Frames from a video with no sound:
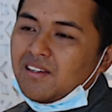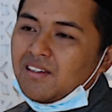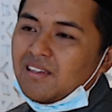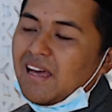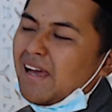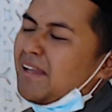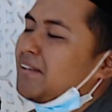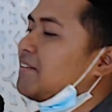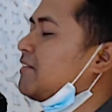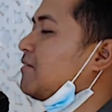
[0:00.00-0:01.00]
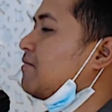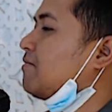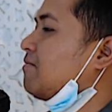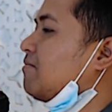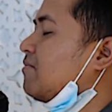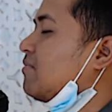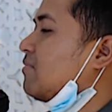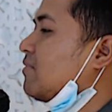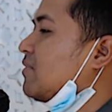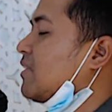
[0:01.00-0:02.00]
Dan
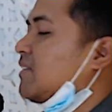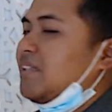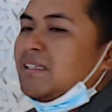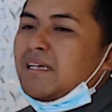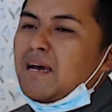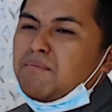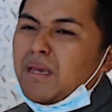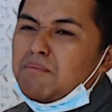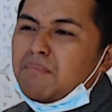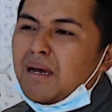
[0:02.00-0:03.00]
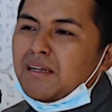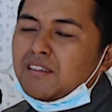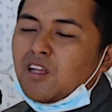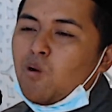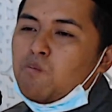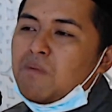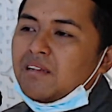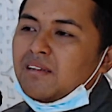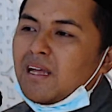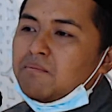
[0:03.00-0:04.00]
ketika memang
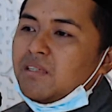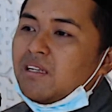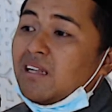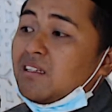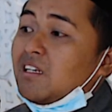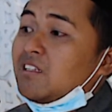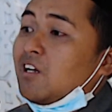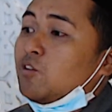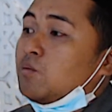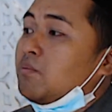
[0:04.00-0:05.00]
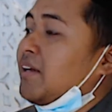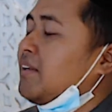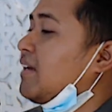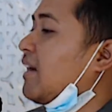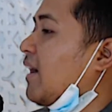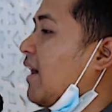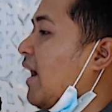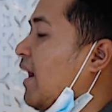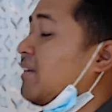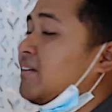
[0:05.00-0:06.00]
taubat Nabi dan kita itu beda,
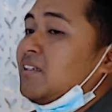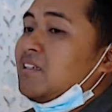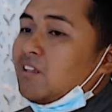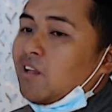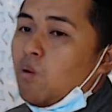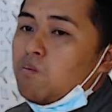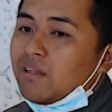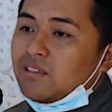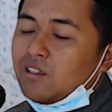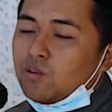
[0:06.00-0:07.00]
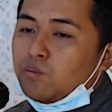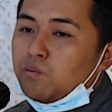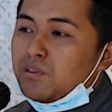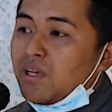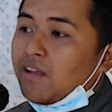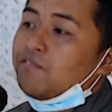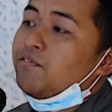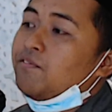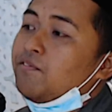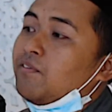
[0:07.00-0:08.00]
artinya taubat itu punya
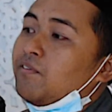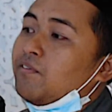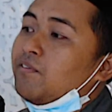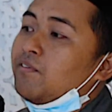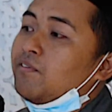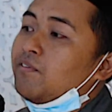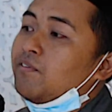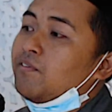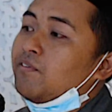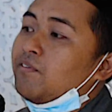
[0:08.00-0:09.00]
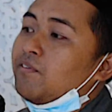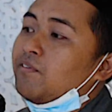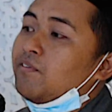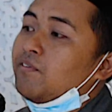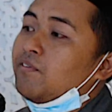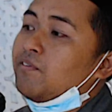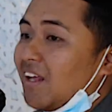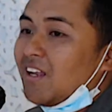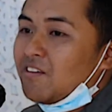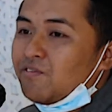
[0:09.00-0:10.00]
level masing-masing, maka sejauh mana
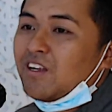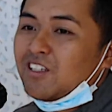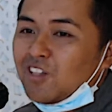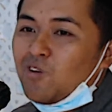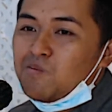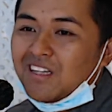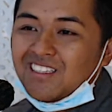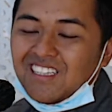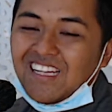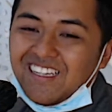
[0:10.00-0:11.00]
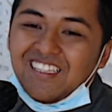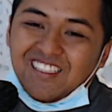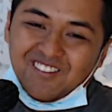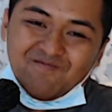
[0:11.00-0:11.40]
level taubat kita ini?